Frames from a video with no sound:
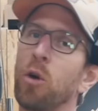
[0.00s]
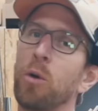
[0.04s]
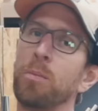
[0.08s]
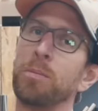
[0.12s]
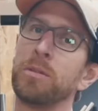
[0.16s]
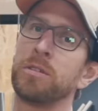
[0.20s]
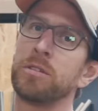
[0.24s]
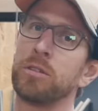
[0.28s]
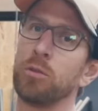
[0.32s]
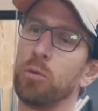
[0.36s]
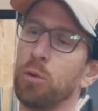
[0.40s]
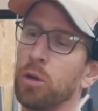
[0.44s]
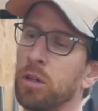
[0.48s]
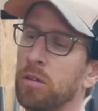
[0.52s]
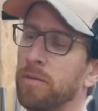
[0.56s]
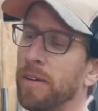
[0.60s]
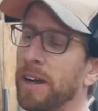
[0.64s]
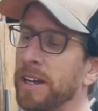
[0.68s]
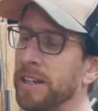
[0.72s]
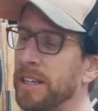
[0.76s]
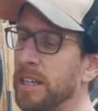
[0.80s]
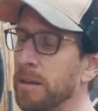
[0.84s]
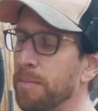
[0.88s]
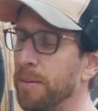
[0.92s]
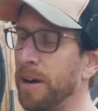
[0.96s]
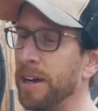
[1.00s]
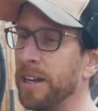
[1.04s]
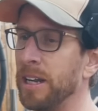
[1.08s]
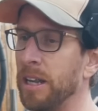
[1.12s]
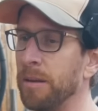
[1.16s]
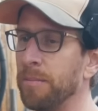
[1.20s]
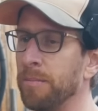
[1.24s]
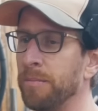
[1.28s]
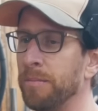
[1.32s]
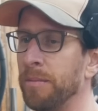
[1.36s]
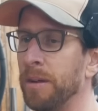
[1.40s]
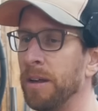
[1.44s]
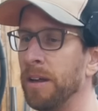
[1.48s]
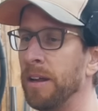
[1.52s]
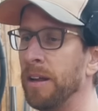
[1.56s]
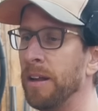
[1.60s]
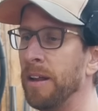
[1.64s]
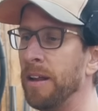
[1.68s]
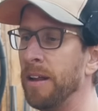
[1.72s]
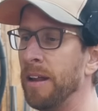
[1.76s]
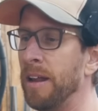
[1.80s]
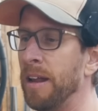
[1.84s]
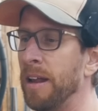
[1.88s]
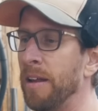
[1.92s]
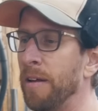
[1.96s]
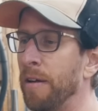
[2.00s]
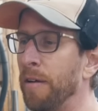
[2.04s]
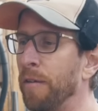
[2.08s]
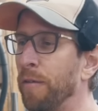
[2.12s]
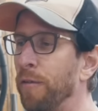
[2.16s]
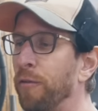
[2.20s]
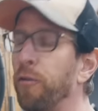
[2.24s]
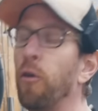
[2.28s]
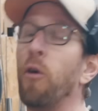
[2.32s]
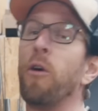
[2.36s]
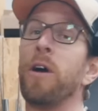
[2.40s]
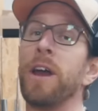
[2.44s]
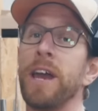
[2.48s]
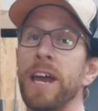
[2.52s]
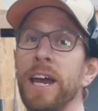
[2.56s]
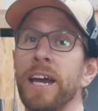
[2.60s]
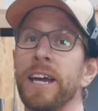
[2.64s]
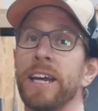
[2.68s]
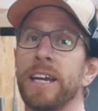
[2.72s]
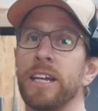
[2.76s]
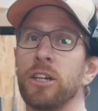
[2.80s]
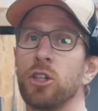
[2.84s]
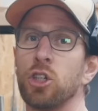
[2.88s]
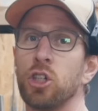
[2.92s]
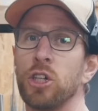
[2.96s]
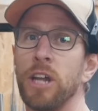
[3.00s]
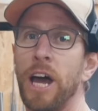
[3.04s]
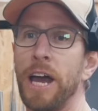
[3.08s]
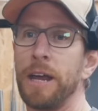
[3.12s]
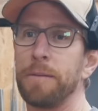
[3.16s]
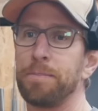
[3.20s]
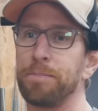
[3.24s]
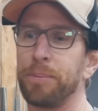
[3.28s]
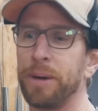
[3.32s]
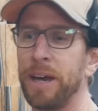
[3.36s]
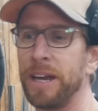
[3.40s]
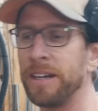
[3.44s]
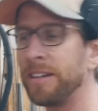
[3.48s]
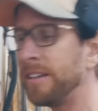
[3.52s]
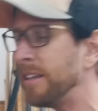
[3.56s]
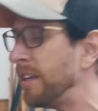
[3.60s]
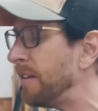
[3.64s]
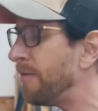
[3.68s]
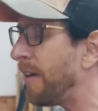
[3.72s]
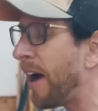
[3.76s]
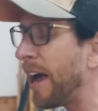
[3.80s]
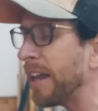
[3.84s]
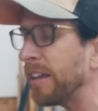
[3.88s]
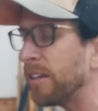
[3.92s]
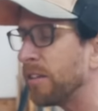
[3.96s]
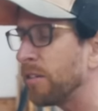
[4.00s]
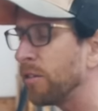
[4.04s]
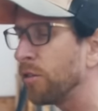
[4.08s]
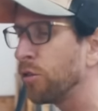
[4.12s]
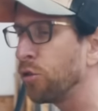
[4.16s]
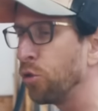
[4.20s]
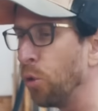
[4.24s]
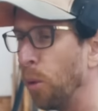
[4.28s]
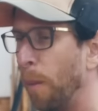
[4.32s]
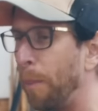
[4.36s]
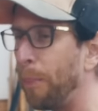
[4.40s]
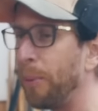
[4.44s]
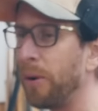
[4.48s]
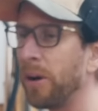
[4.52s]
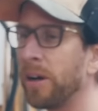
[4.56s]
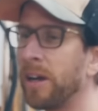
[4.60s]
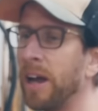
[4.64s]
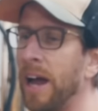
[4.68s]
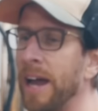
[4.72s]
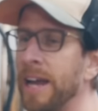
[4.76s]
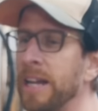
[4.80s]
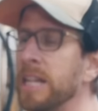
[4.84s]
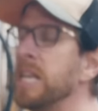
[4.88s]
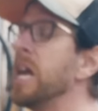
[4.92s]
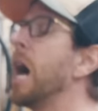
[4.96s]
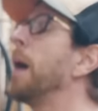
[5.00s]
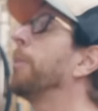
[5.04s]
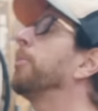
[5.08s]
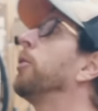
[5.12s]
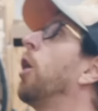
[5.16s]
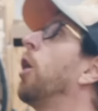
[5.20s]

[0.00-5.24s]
rumgesucht, weil die bei dem vorherigen Schneidbrett, die waren super geil. Ich habe,